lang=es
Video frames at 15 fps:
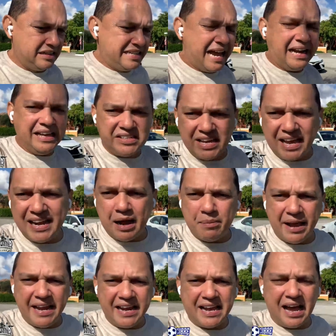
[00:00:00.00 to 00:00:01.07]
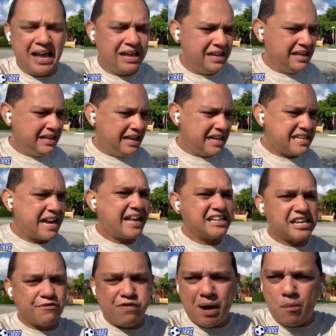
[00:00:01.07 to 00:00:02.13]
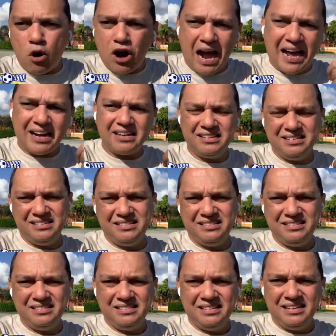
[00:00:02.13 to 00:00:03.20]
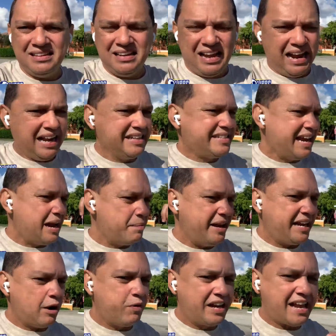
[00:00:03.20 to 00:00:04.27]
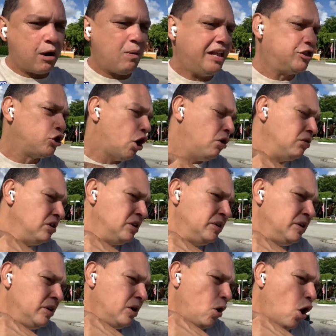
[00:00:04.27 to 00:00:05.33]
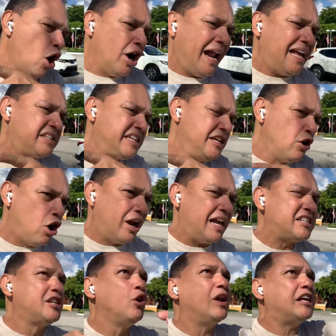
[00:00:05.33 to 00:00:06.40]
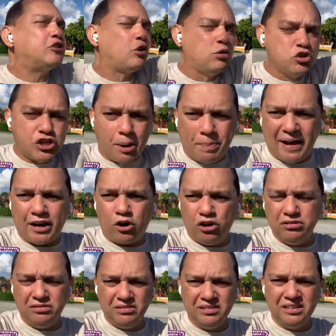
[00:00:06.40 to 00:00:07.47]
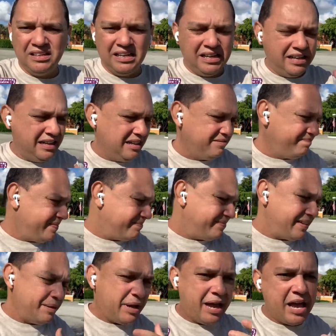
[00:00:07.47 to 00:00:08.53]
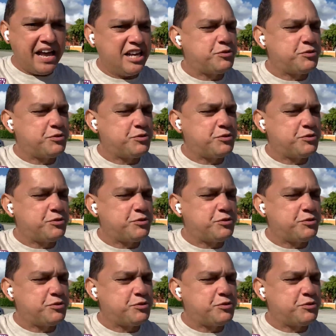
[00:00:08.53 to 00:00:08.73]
Y el hincha del América es el que se fue a mojar el hincha de la América fue el que aguantó horas y horas y horas con un chaparrón eh,